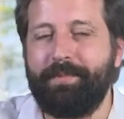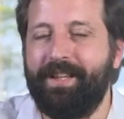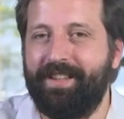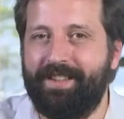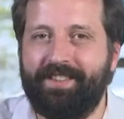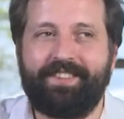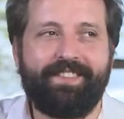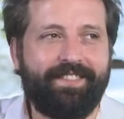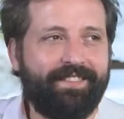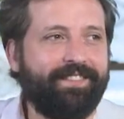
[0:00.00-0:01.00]
meninas.
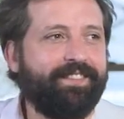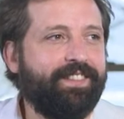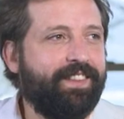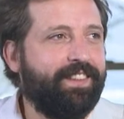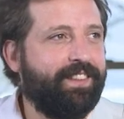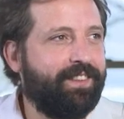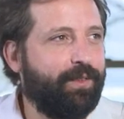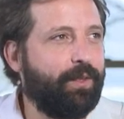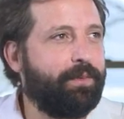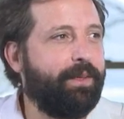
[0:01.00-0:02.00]

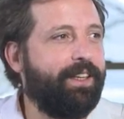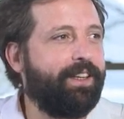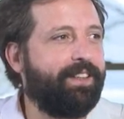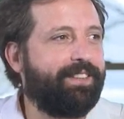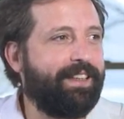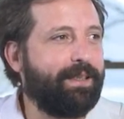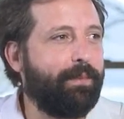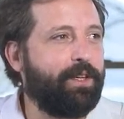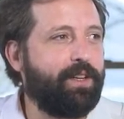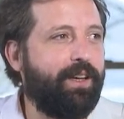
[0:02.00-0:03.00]
Duas meninas,
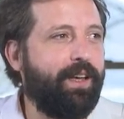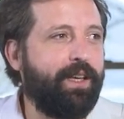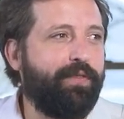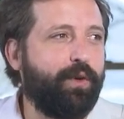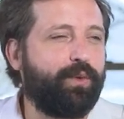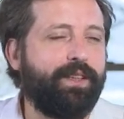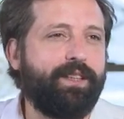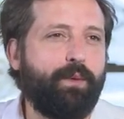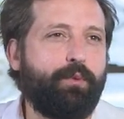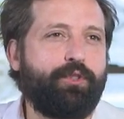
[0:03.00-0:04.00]
exatamente. Aí eu fico
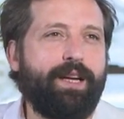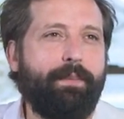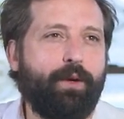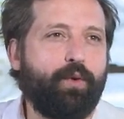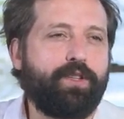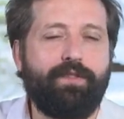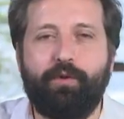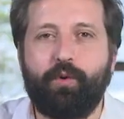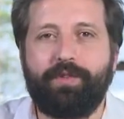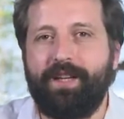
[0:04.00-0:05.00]
tentando puxar para coisa que eu
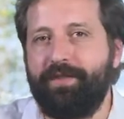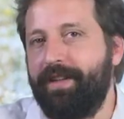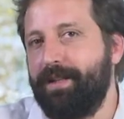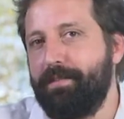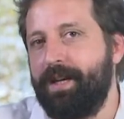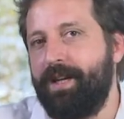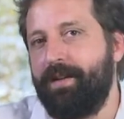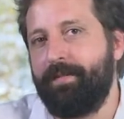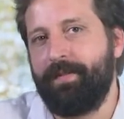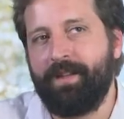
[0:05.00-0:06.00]
vou gostar de ver
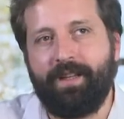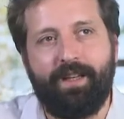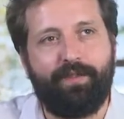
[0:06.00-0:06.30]
também. Eu